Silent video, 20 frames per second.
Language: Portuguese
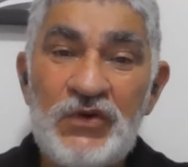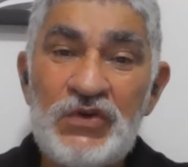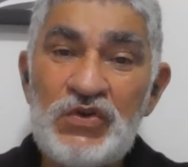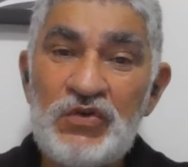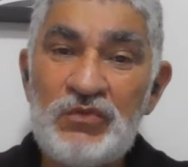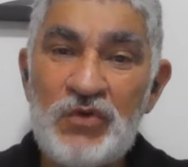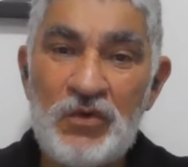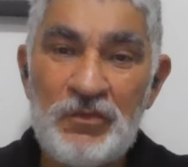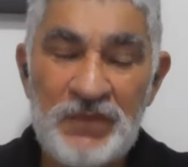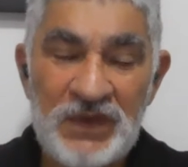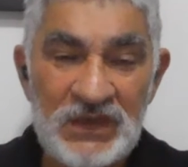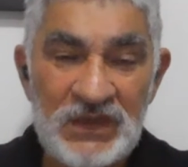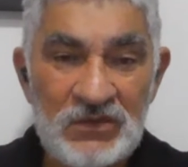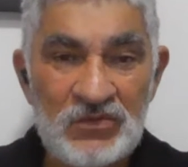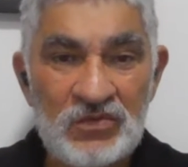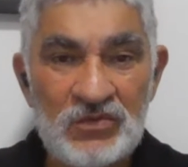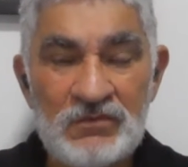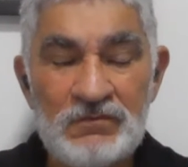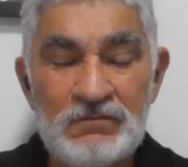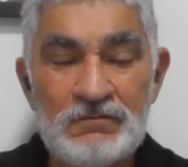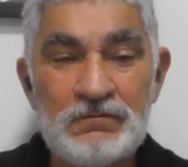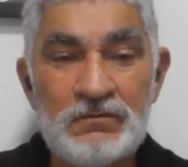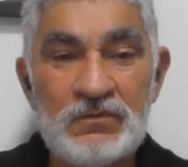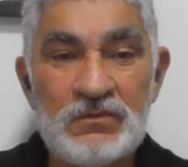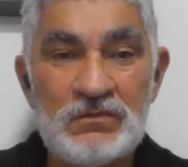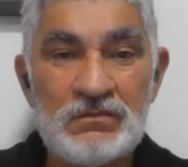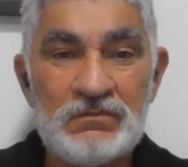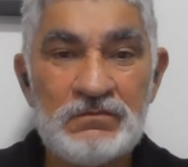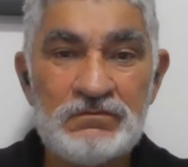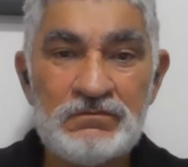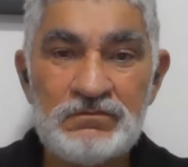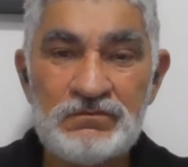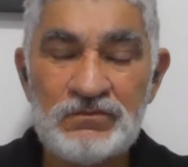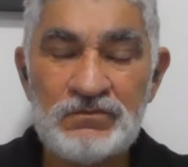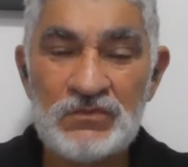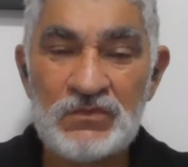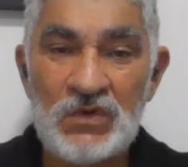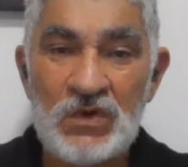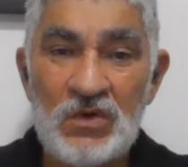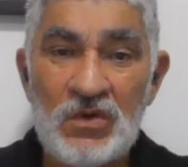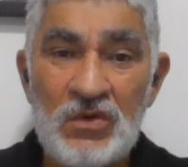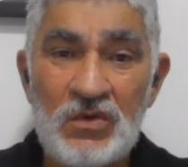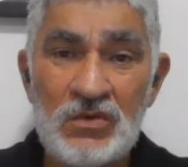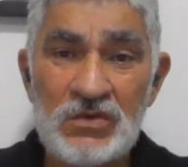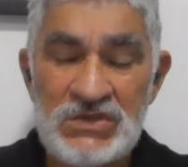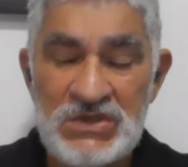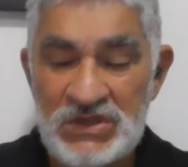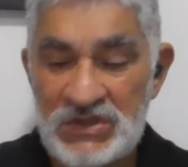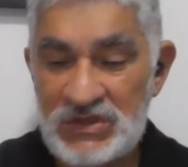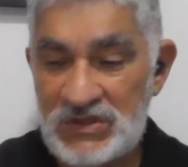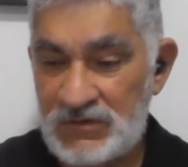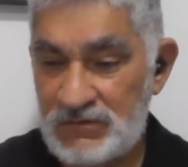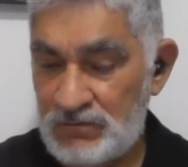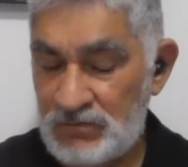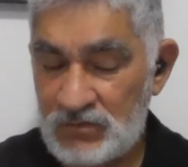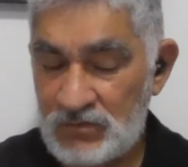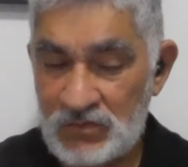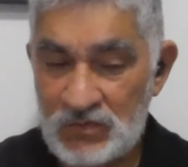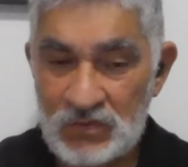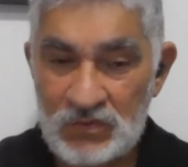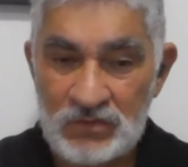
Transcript: foi num momento onde